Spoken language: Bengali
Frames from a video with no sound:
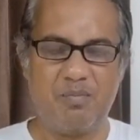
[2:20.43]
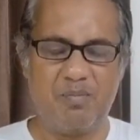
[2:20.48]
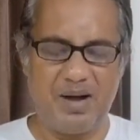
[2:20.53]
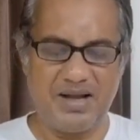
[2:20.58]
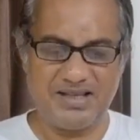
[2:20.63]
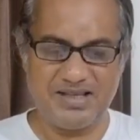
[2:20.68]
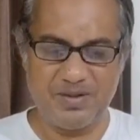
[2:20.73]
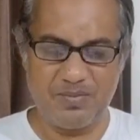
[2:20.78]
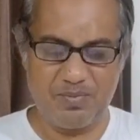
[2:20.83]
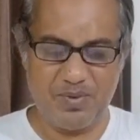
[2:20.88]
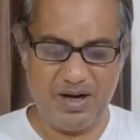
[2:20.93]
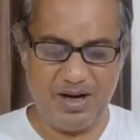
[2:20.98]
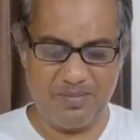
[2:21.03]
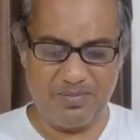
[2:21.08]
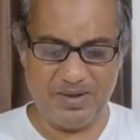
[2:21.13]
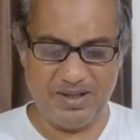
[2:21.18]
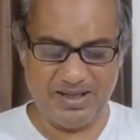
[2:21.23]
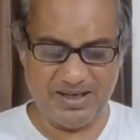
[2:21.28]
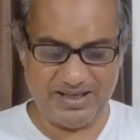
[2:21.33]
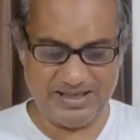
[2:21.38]
পাঁচ এপ্রিল
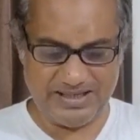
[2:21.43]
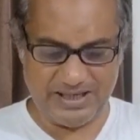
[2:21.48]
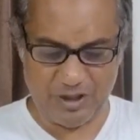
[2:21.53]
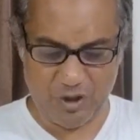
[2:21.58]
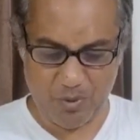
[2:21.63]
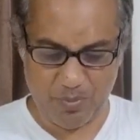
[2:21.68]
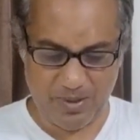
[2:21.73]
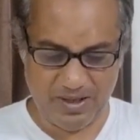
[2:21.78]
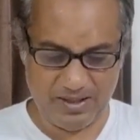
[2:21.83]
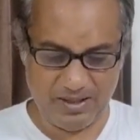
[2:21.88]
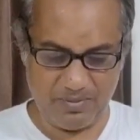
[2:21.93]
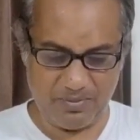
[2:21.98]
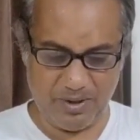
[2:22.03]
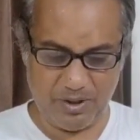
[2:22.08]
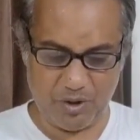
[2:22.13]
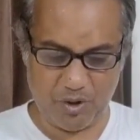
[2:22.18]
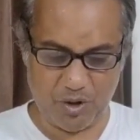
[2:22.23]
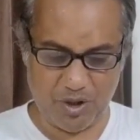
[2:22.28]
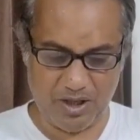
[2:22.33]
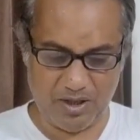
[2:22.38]
আপনাদেরকে জাতীয় পার্টির
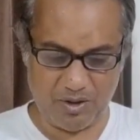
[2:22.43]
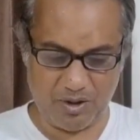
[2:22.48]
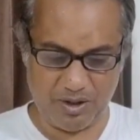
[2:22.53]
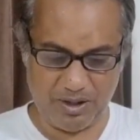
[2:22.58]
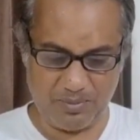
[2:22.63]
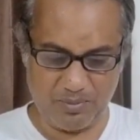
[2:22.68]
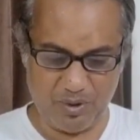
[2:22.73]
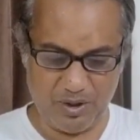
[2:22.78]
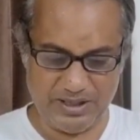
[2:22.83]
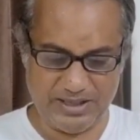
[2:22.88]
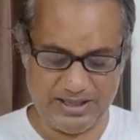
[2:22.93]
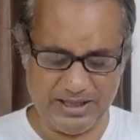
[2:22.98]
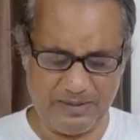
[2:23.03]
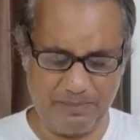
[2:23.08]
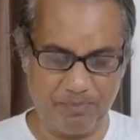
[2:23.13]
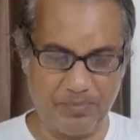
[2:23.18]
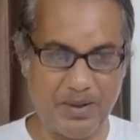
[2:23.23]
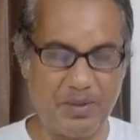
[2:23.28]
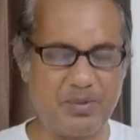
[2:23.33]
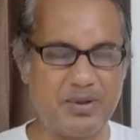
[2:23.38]
ভেতরকার কথা
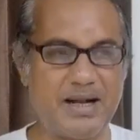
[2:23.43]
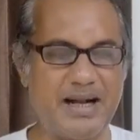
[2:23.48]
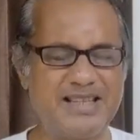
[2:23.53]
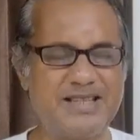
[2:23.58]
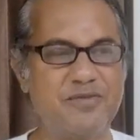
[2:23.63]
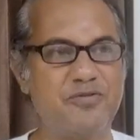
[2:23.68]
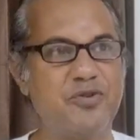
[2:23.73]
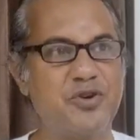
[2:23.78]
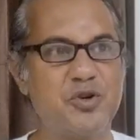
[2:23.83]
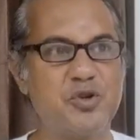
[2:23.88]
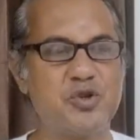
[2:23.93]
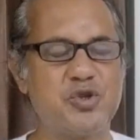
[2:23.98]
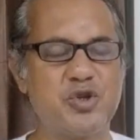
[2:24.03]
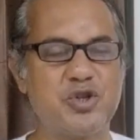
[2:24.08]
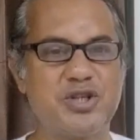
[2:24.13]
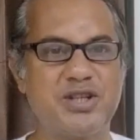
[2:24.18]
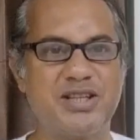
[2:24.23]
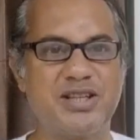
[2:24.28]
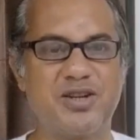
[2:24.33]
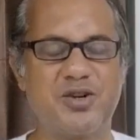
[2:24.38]
বলেছিলাম এবং কাজী ফিরোজ
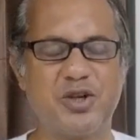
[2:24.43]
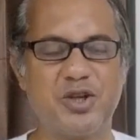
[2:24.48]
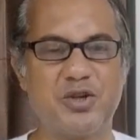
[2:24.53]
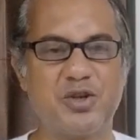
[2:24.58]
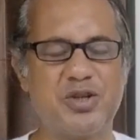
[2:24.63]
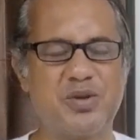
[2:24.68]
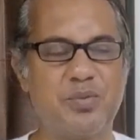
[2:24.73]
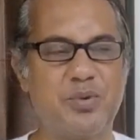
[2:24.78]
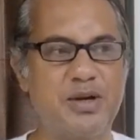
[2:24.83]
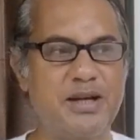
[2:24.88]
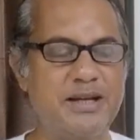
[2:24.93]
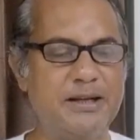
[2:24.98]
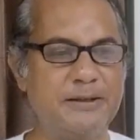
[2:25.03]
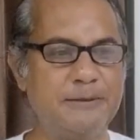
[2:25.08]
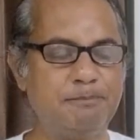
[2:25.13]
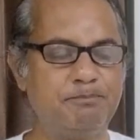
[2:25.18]
রশিদের কথা যদি বলি